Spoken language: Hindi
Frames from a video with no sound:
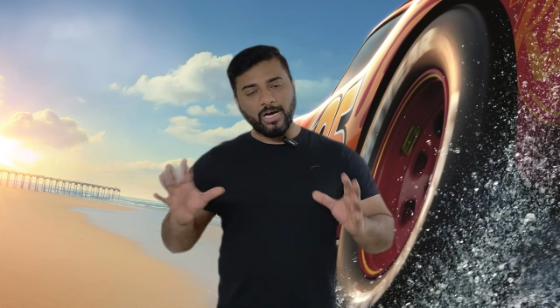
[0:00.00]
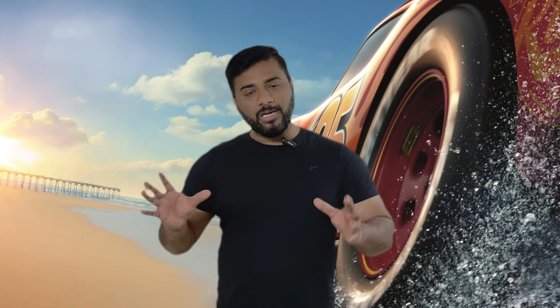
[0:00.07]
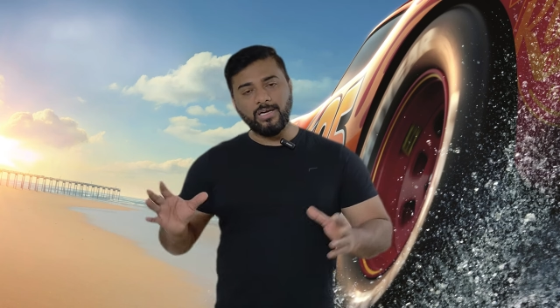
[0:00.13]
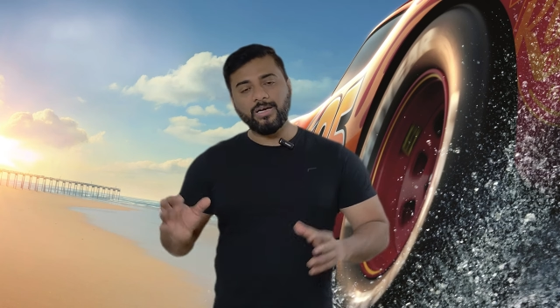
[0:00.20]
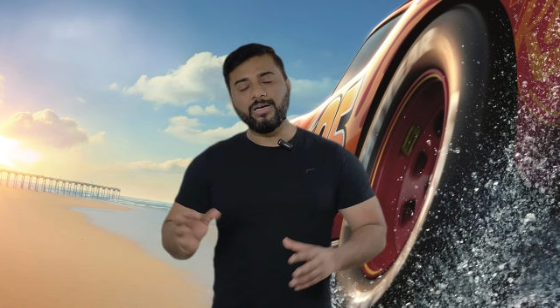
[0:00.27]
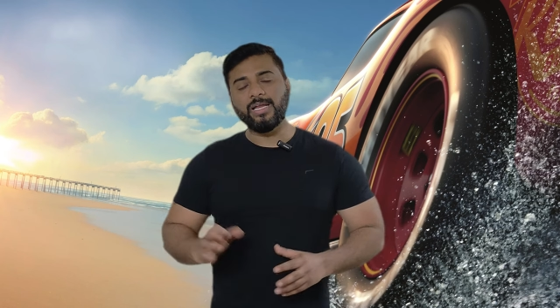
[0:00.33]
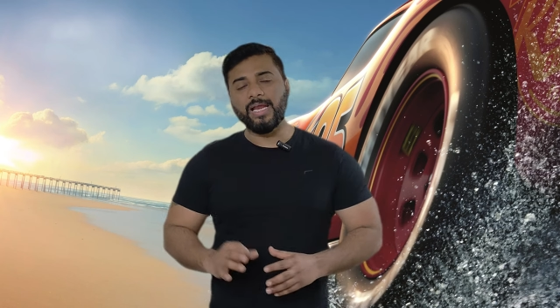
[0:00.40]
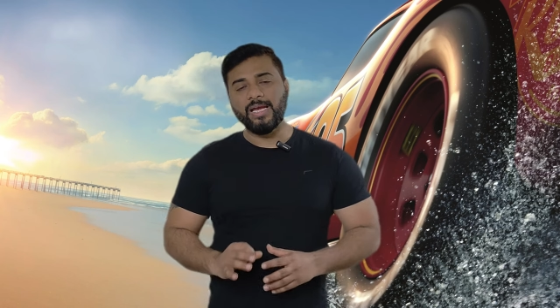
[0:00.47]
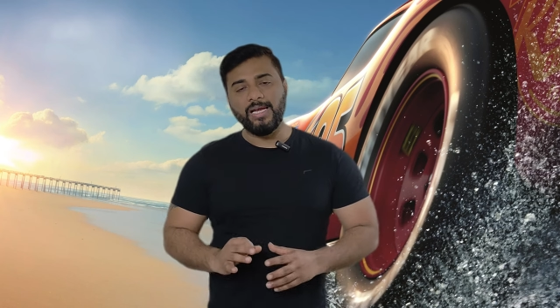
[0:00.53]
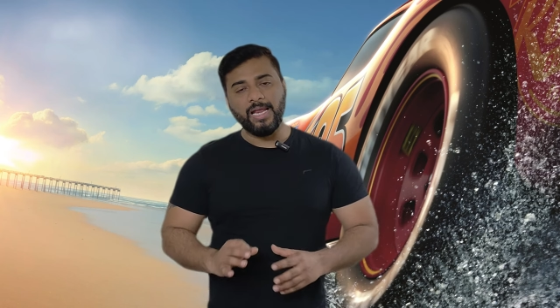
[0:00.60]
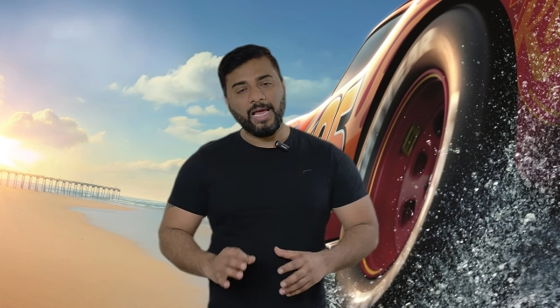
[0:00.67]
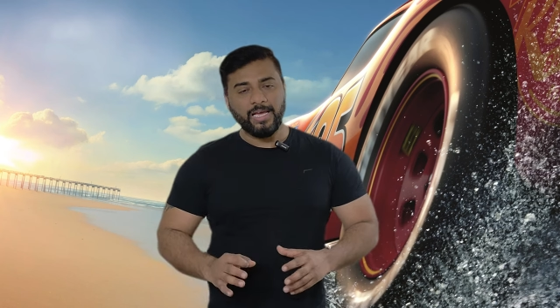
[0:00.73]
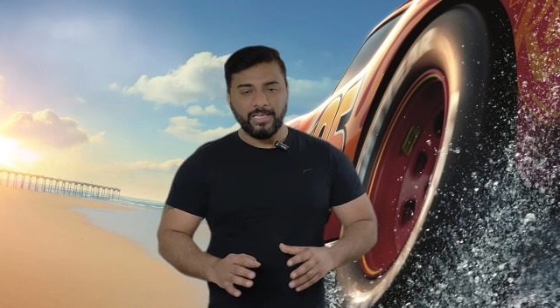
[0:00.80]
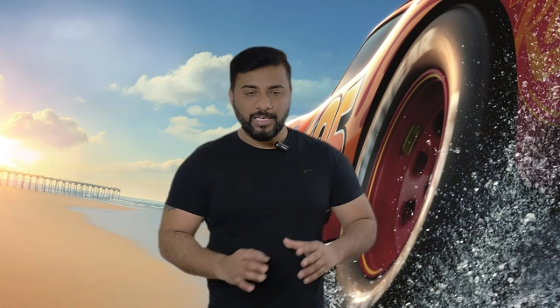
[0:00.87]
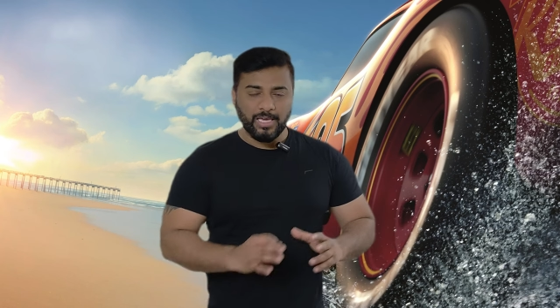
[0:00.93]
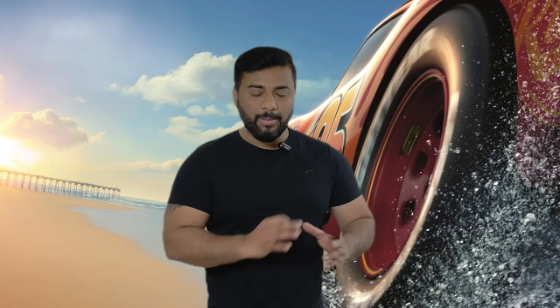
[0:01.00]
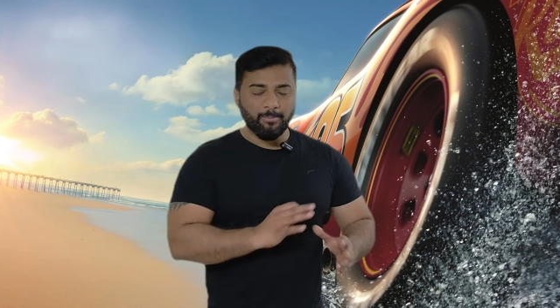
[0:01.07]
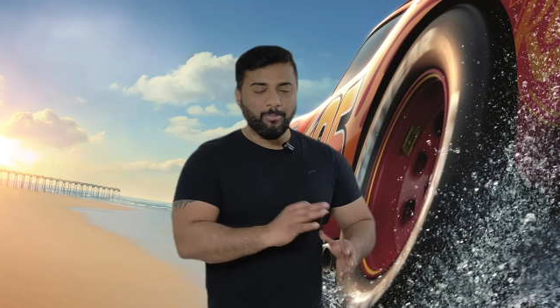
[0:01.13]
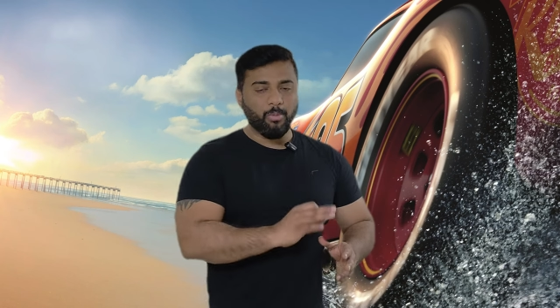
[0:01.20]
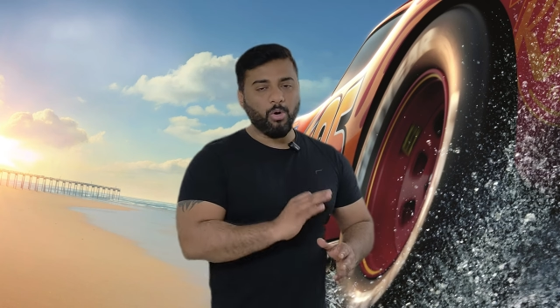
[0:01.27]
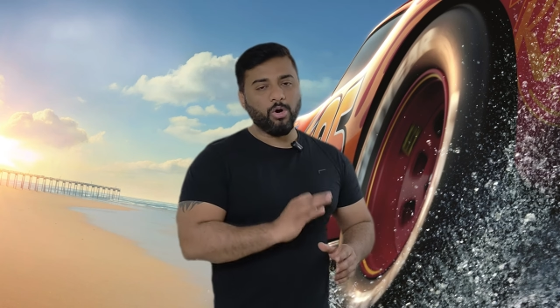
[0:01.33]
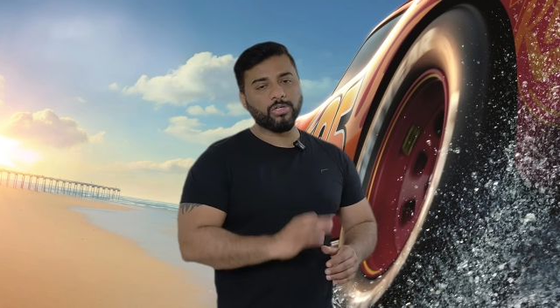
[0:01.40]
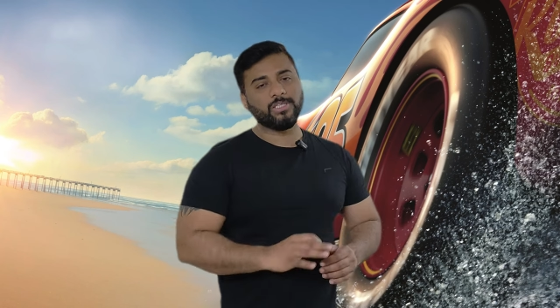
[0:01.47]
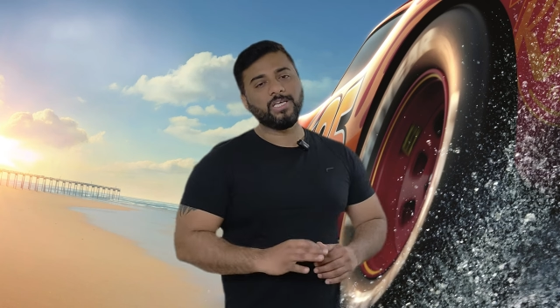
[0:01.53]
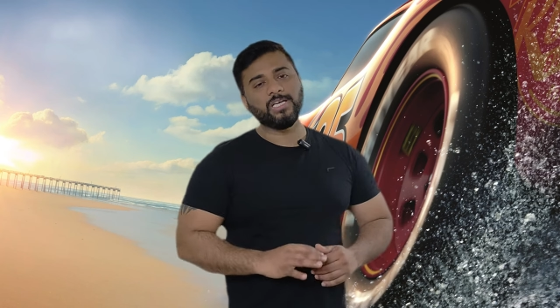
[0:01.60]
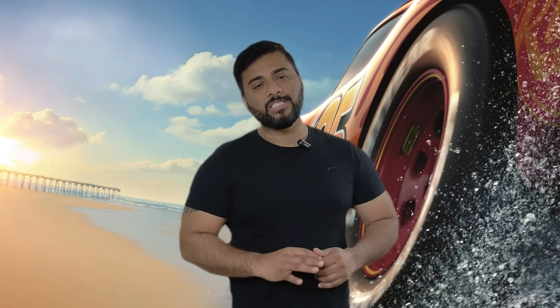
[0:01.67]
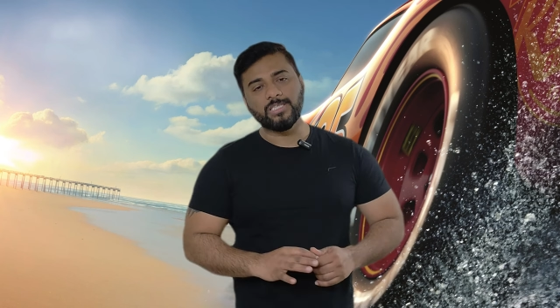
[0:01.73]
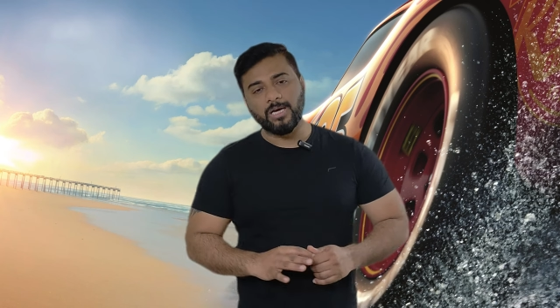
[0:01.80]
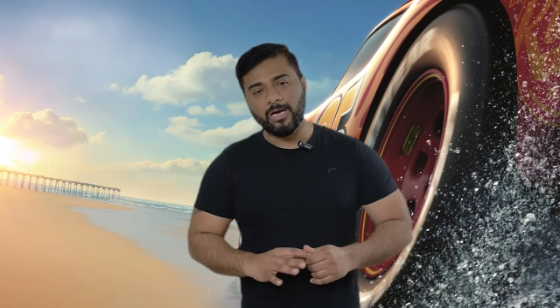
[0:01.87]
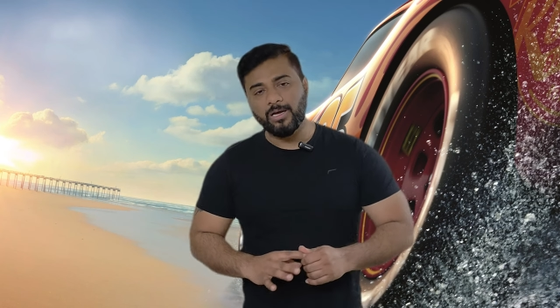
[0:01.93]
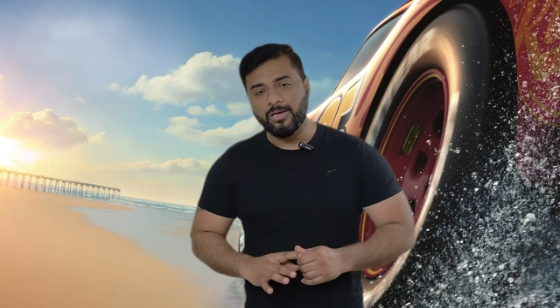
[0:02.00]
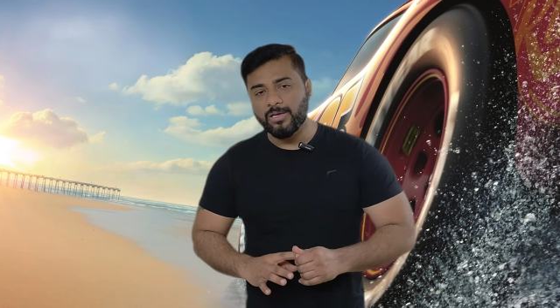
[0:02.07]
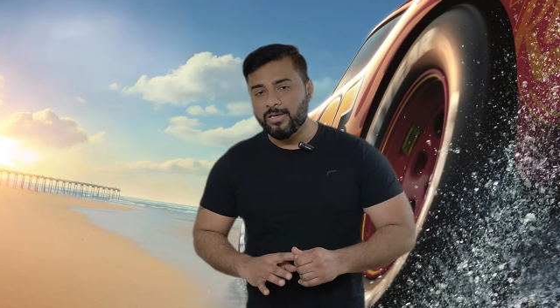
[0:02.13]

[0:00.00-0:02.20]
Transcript: अंडर टेन लैक ये एक बहुत ही अच्छा